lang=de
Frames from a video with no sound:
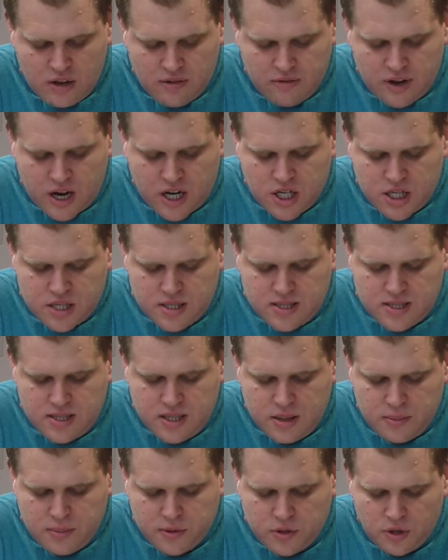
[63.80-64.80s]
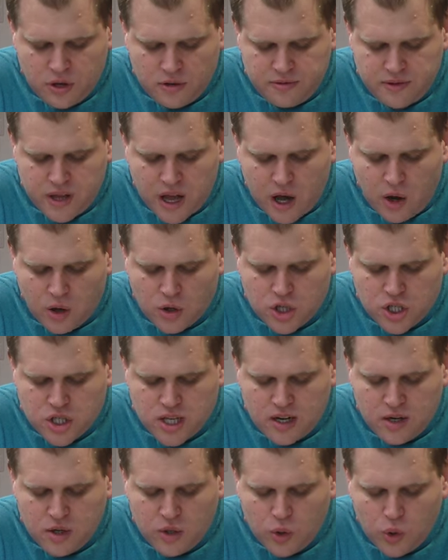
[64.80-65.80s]
Waschen Sie die betroffene
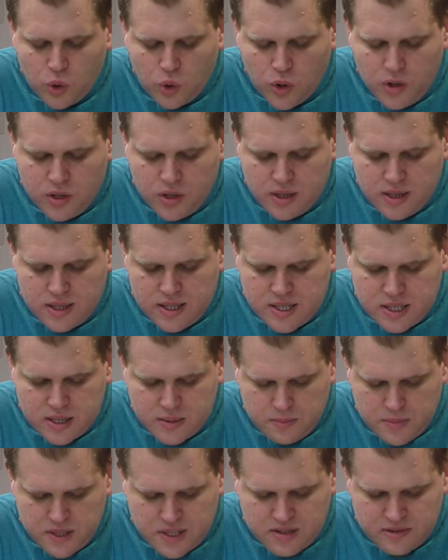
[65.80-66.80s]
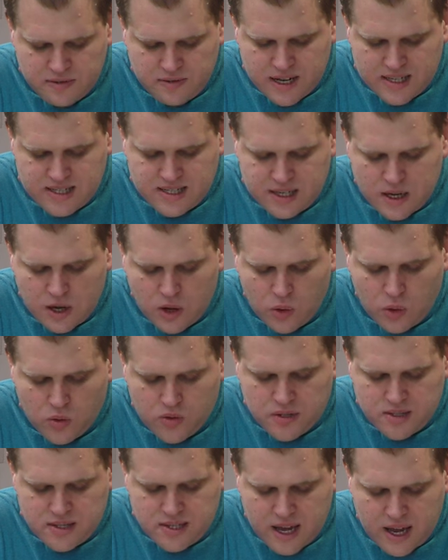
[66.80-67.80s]
Hautstelle gründlich mit Wasser
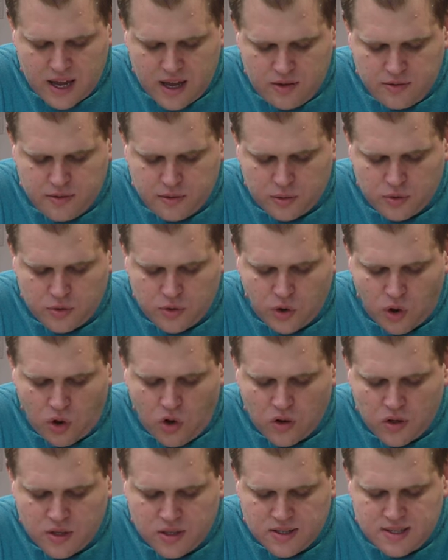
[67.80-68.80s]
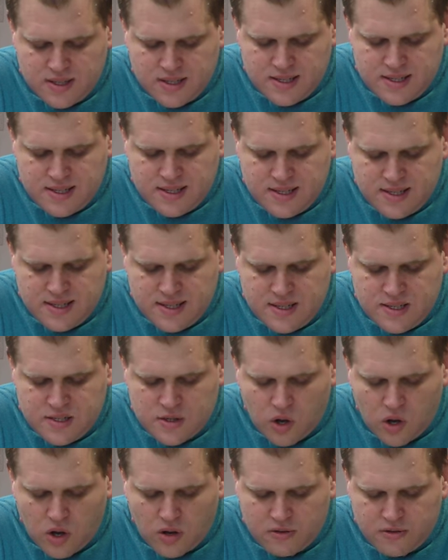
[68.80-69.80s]
und Seife und trocknen Sie sie
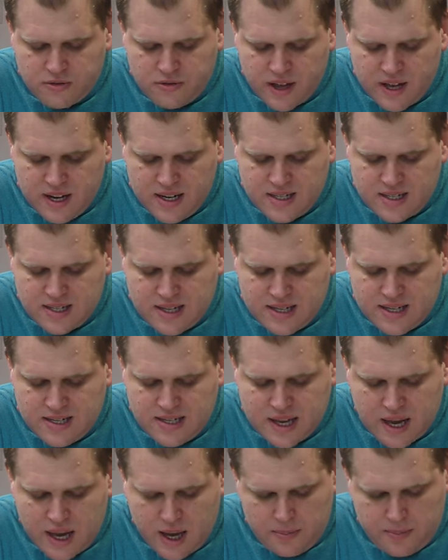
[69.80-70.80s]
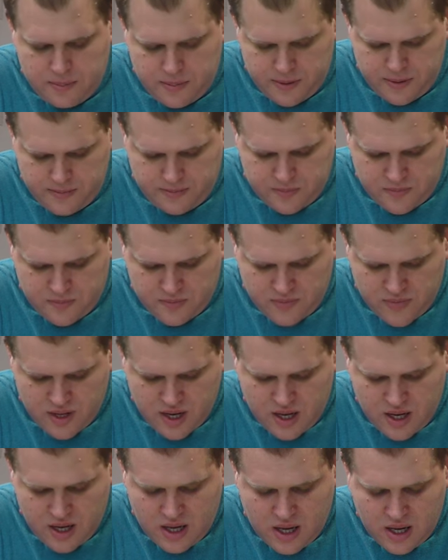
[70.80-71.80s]
sorgfältig ab.
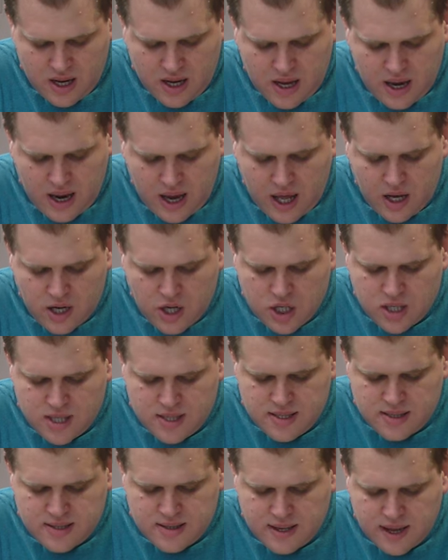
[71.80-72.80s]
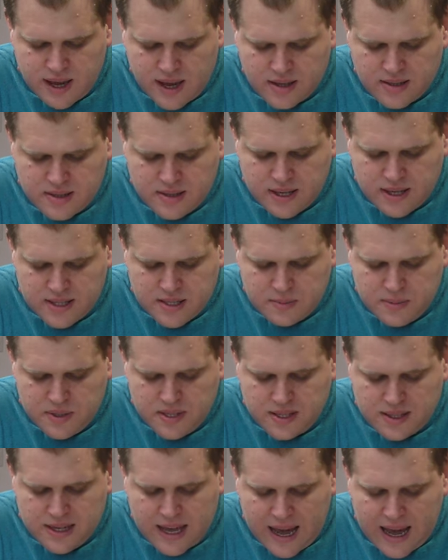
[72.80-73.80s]
Anschließend tragen sie das
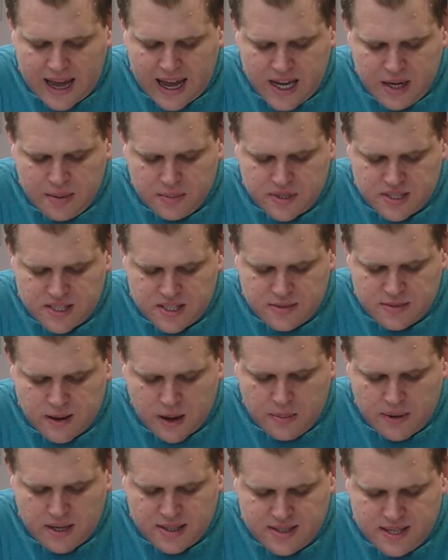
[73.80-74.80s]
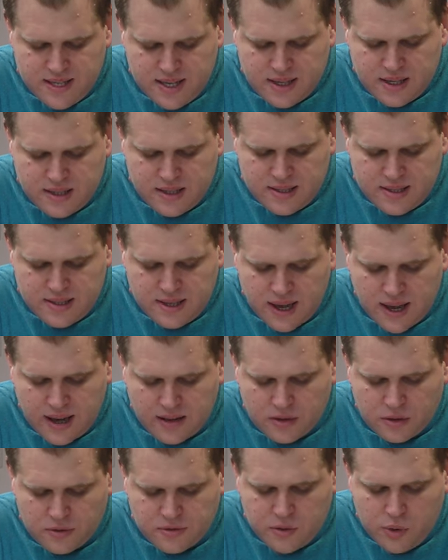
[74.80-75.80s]
Mittel ein- bis zweimal täglich
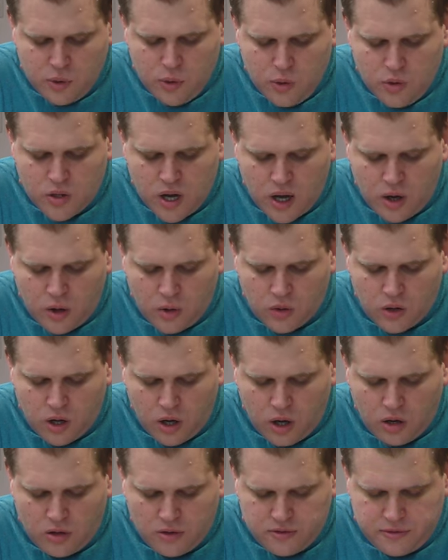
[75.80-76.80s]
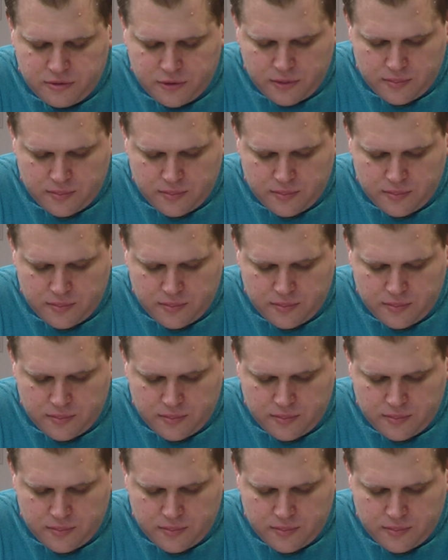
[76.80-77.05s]
direkt auf die Hühneraugen auf.